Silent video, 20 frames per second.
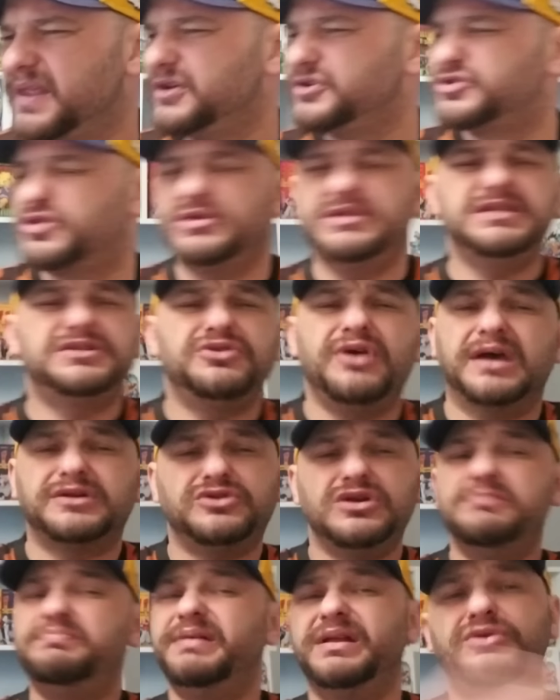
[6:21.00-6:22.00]
Je te dis, ce
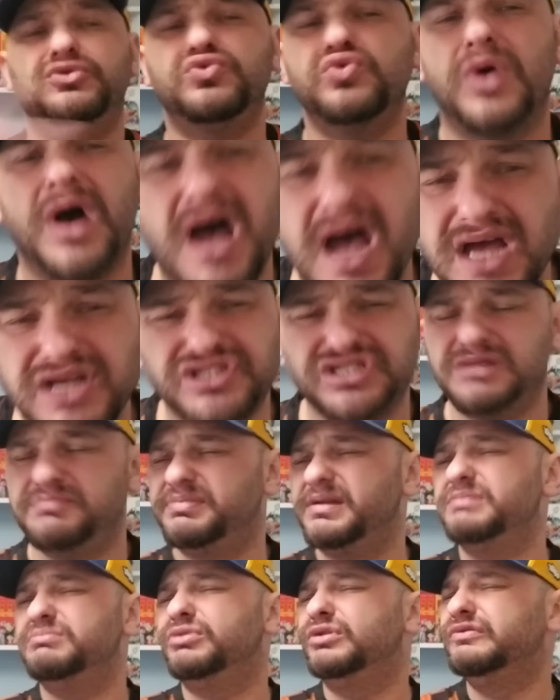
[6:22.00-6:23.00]
garçon, il est plein de courage, il est
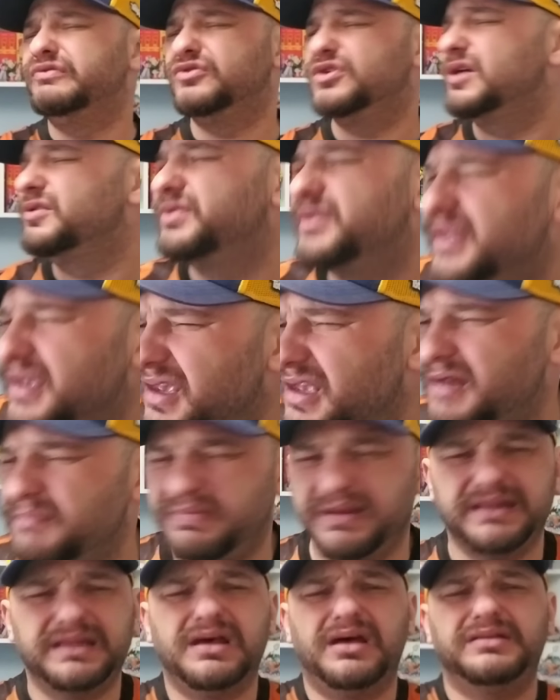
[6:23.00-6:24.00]
plein de bonne volonté, il est
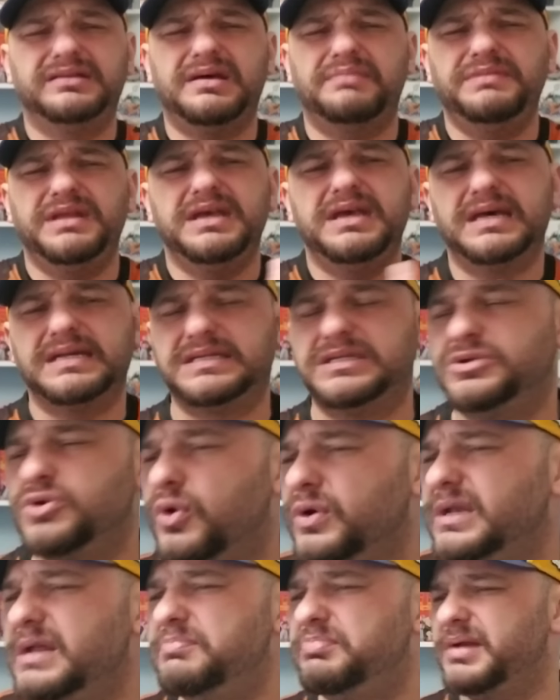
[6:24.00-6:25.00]
plein
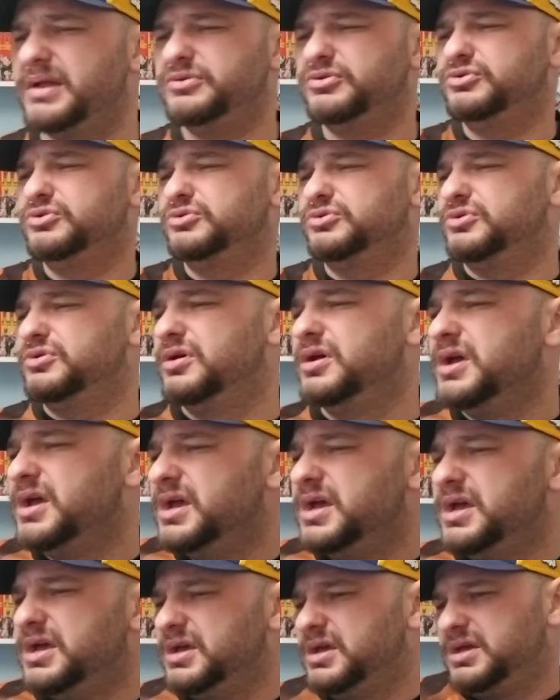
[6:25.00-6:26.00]
d'abnégation, il est plein de, de,
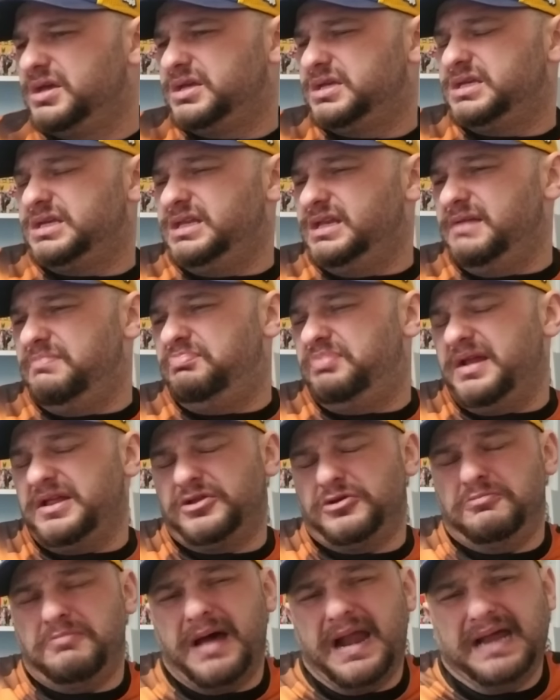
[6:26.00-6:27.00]
il est plein
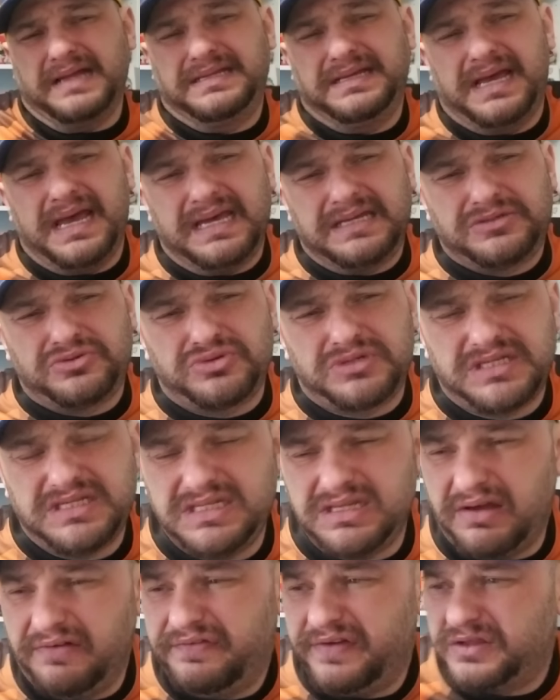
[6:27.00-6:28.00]
de maladresse
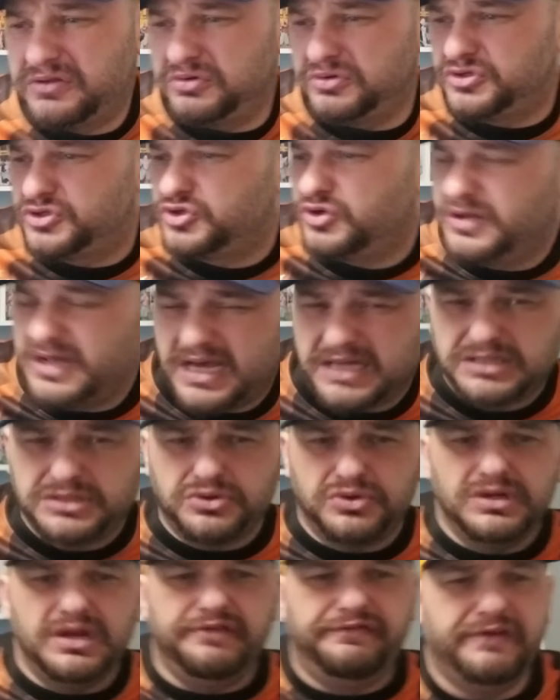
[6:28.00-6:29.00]
aussi. En fait, ce
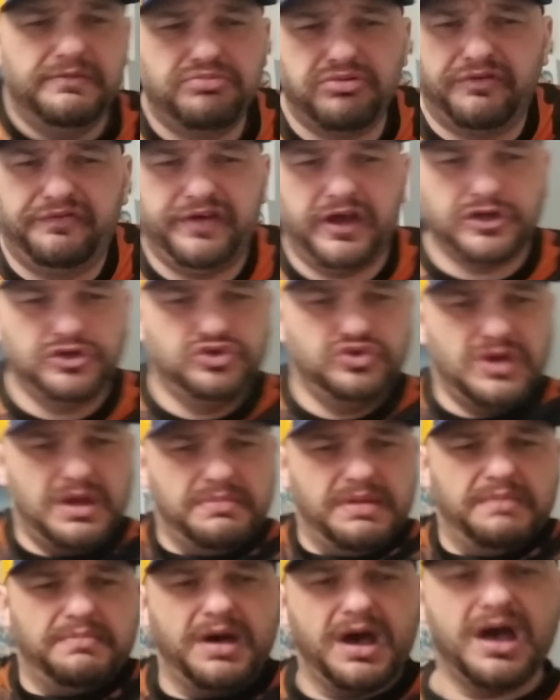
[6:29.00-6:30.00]
garçon, il est fait pour faire du
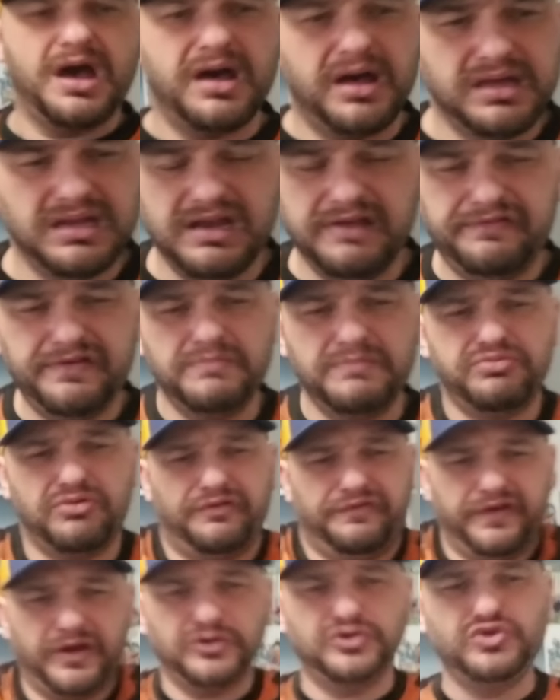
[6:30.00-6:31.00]
MMA, il est fait
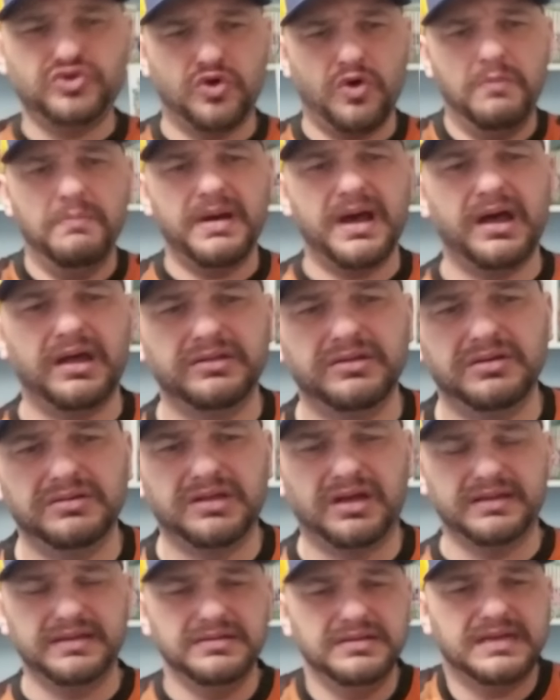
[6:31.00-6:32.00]
pour faire du combat
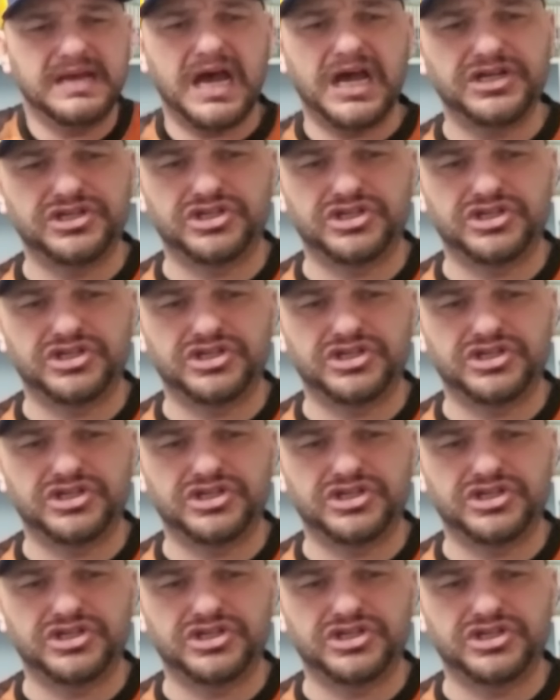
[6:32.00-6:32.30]
dans une